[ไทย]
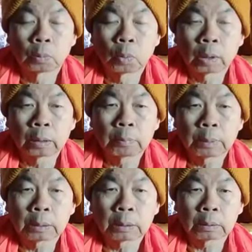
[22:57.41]
ตัวนี่
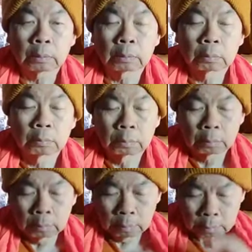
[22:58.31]
มันจะ
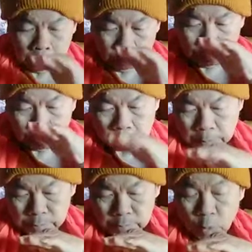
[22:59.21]

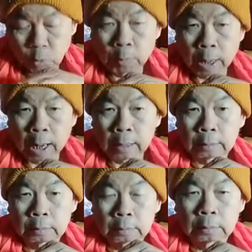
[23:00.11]
ต่ำลงมา
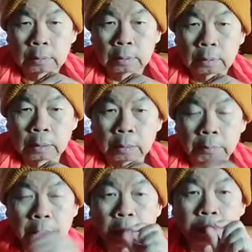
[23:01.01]

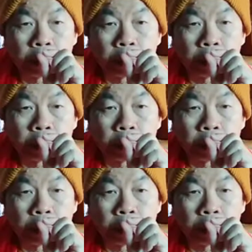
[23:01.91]
เหมือนกั